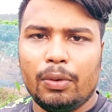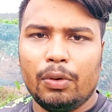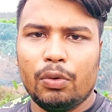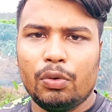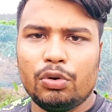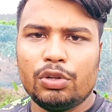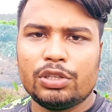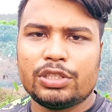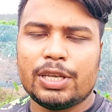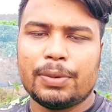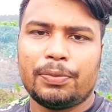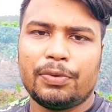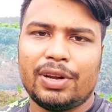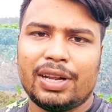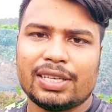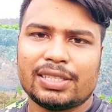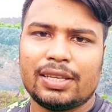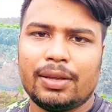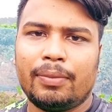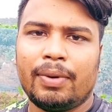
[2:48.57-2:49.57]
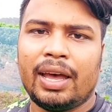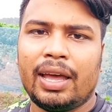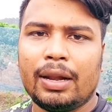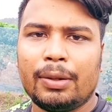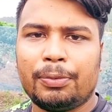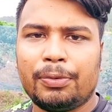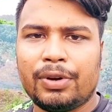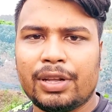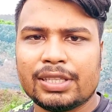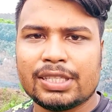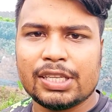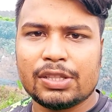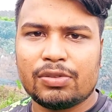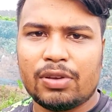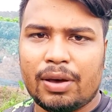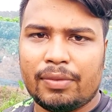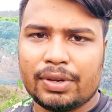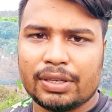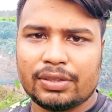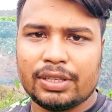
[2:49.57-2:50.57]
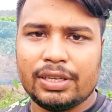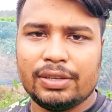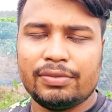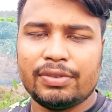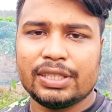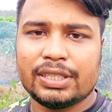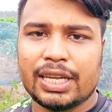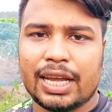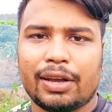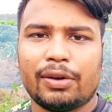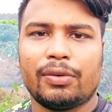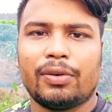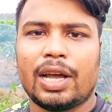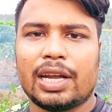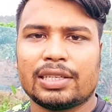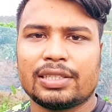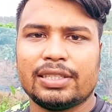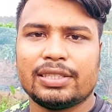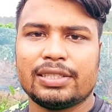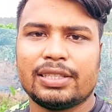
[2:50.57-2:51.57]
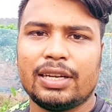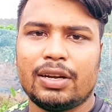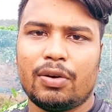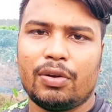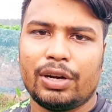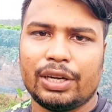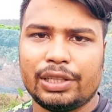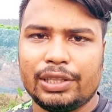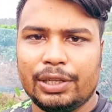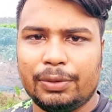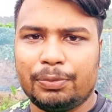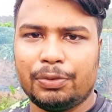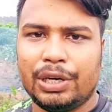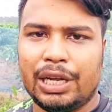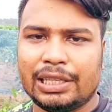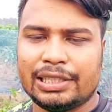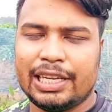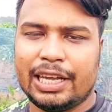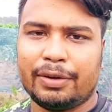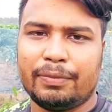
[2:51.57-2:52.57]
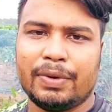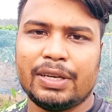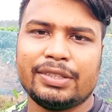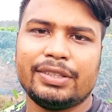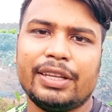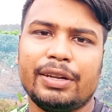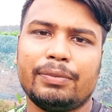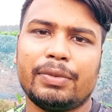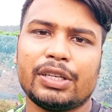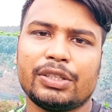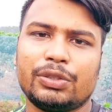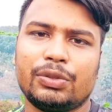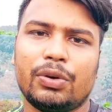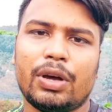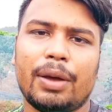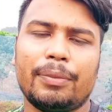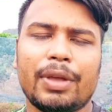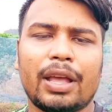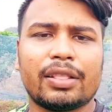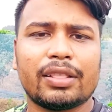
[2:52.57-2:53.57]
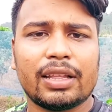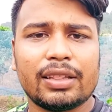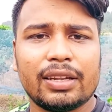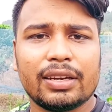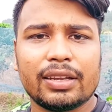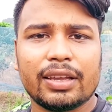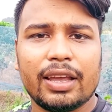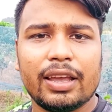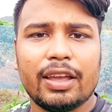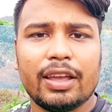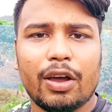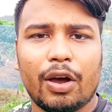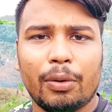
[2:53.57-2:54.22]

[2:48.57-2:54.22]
লুলুসে পড়ে আছে বাইরে পড়ে আছে তো আমার তো ই ভিসা এখনও আসতেছে না অনেক দিন পরে আছে এক মাস দেড় মাস তো আমি তাদেরকে